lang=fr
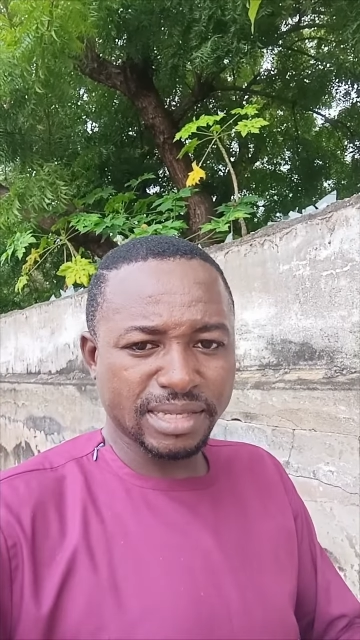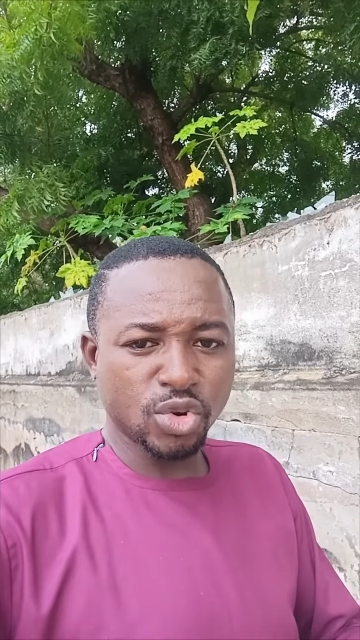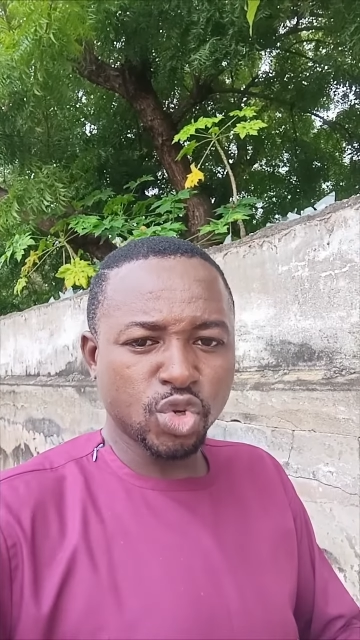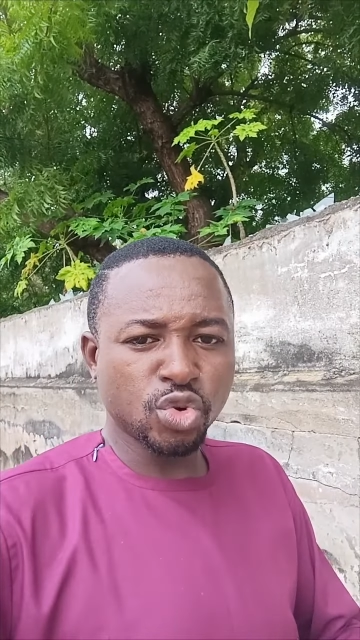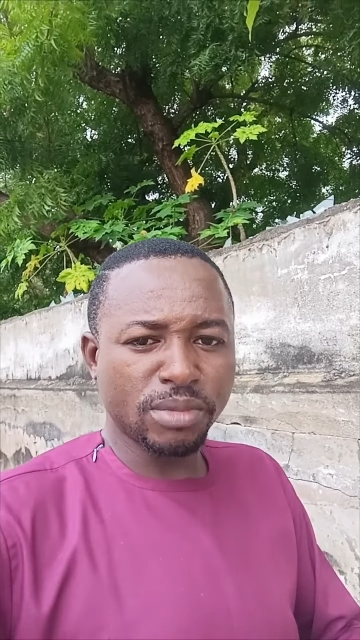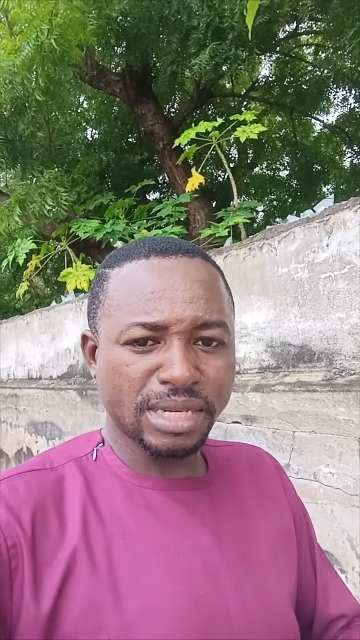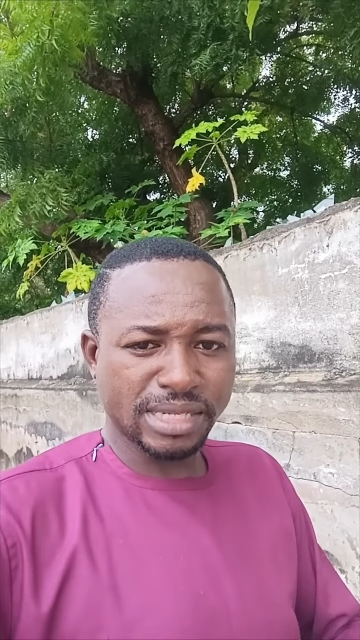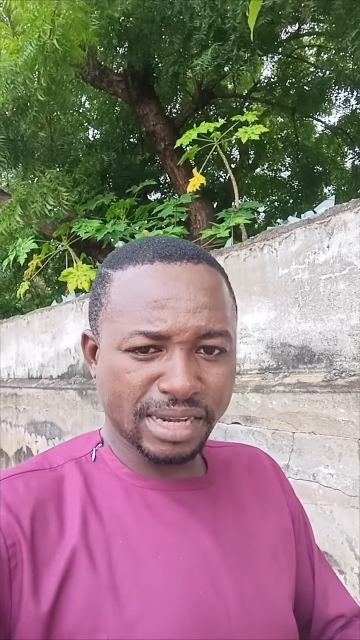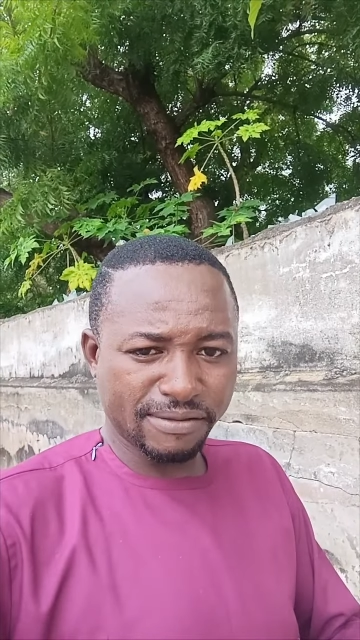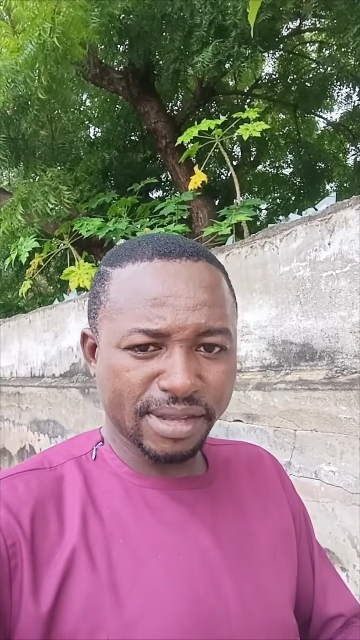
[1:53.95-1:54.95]
c'est le chômage
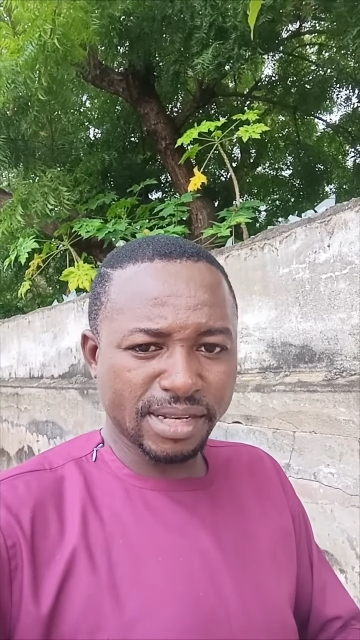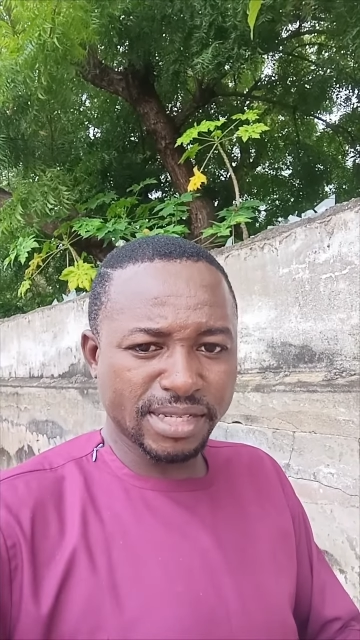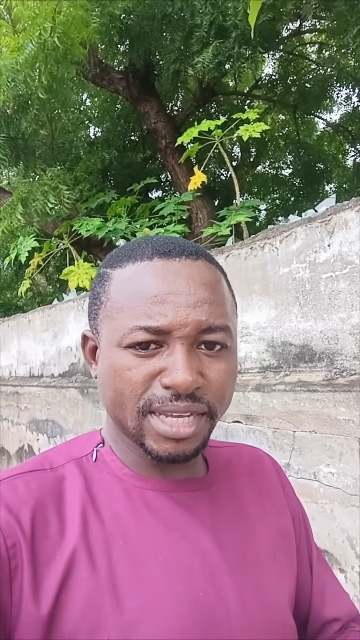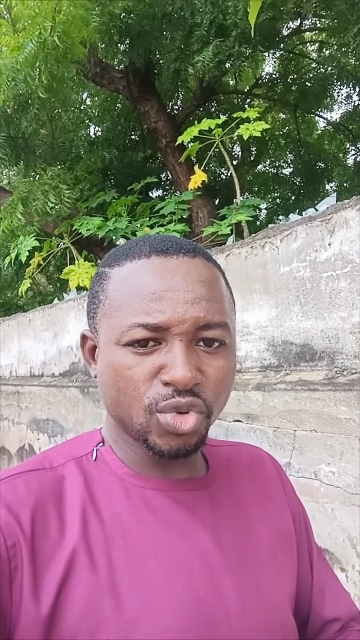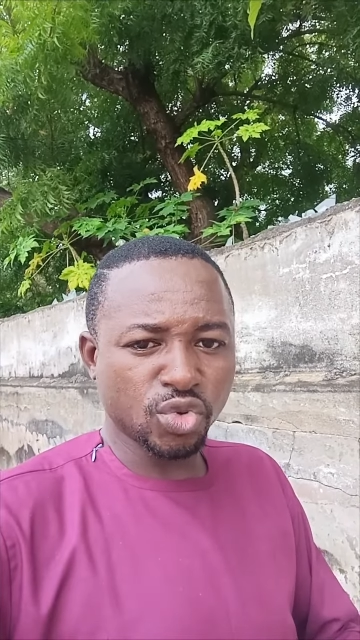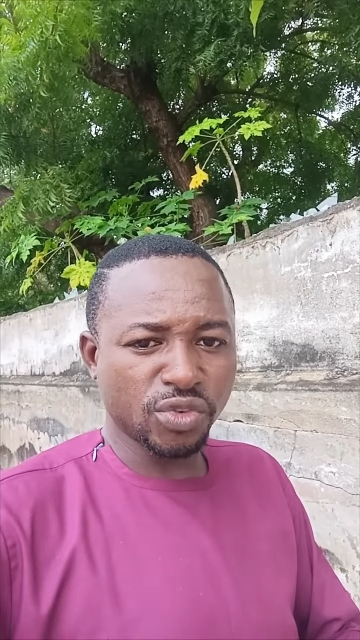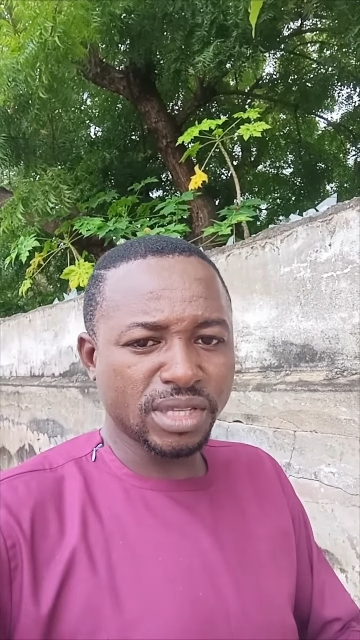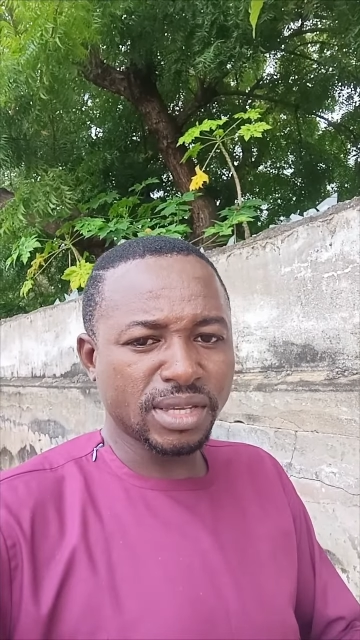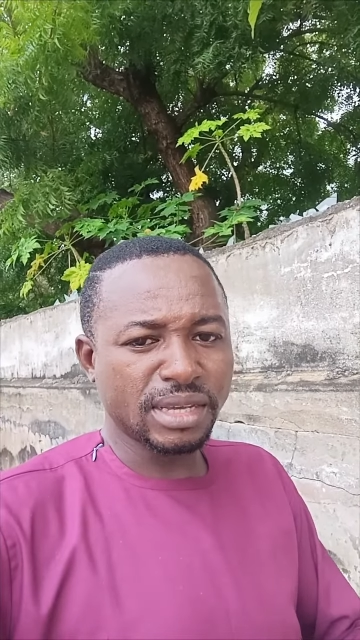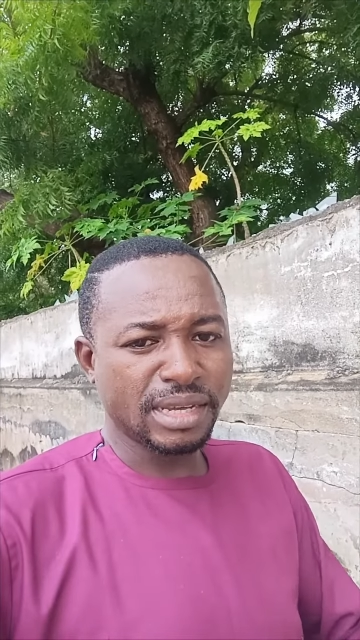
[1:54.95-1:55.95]
qui a fait qu'il s'est
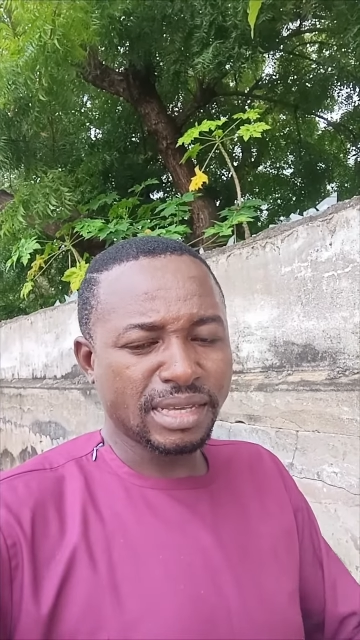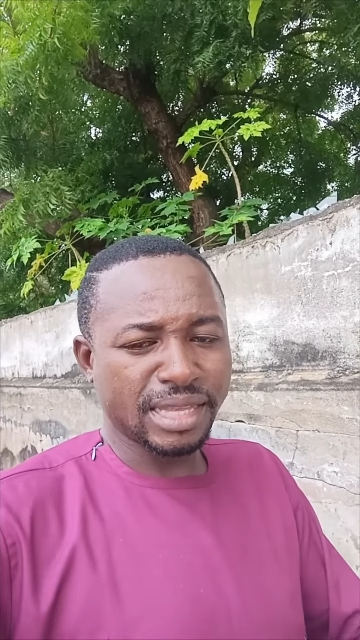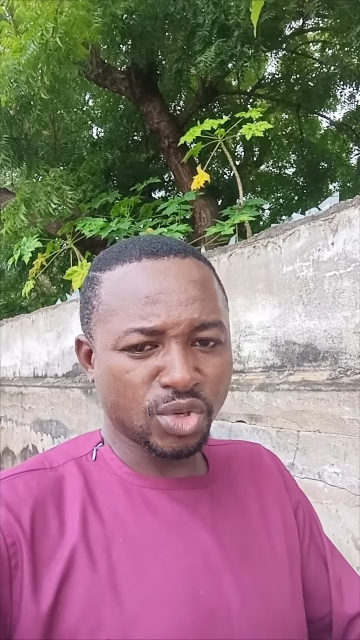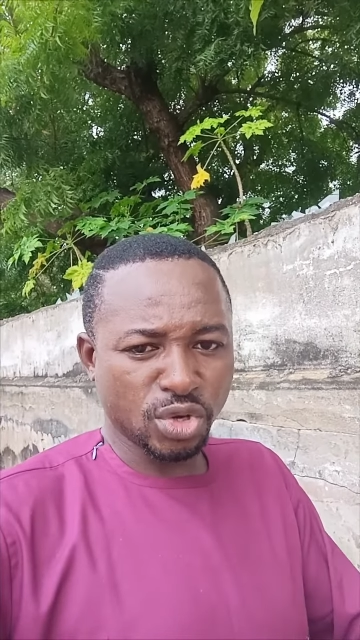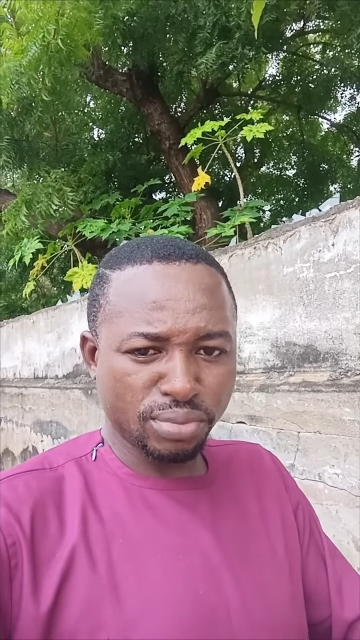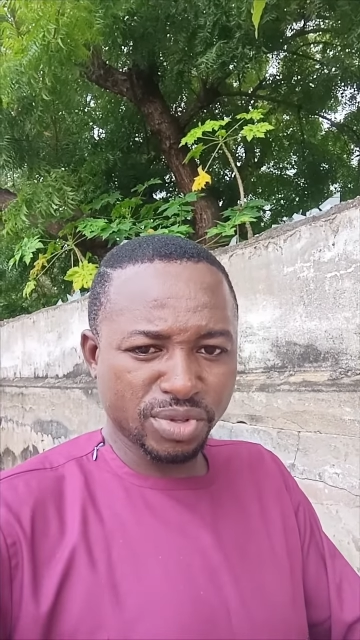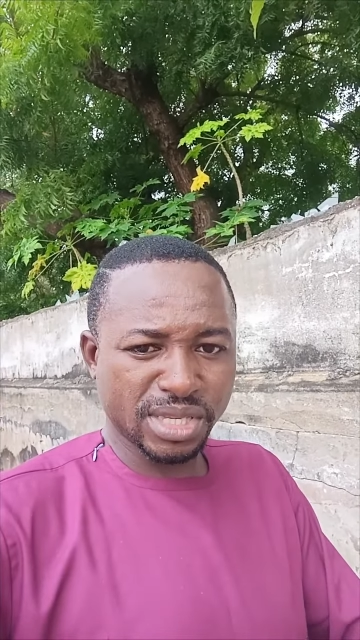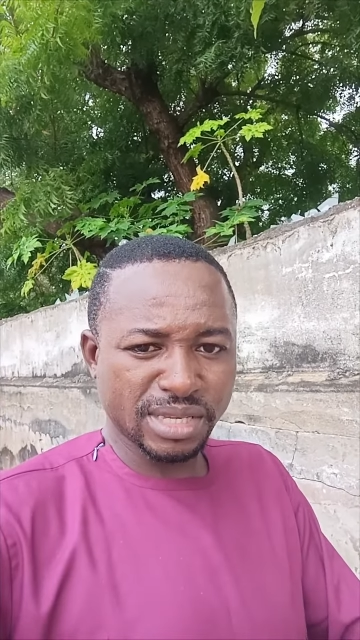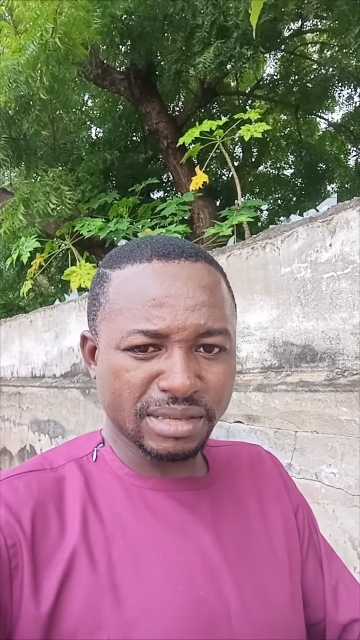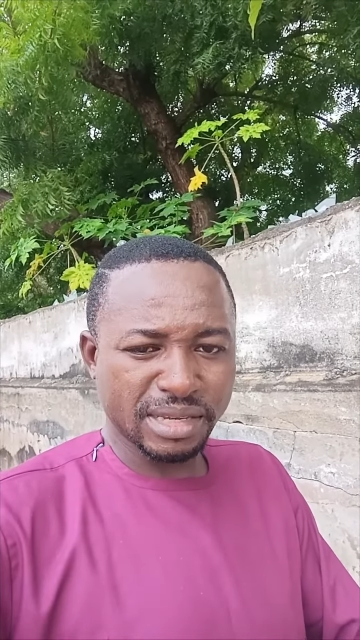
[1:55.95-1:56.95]
retrouvé dans un
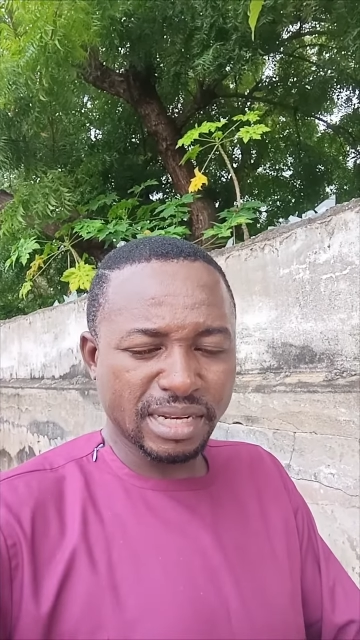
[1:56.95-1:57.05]
poste.